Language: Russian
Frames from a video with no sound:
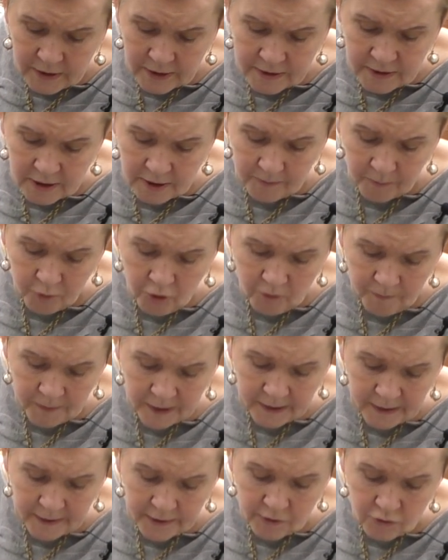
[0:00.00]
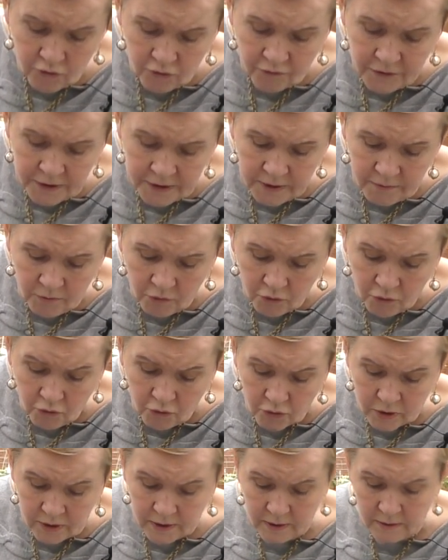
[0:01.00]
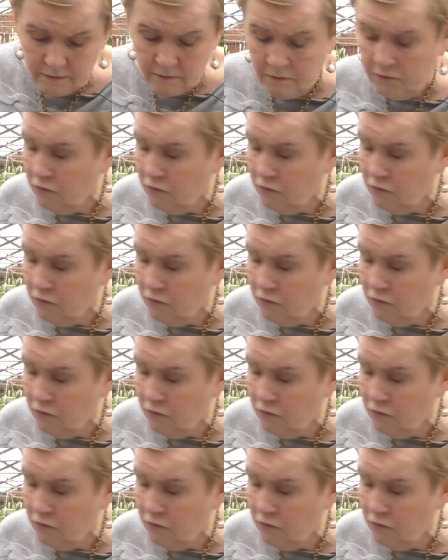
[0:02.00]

до тех пор, пока не увидим корни.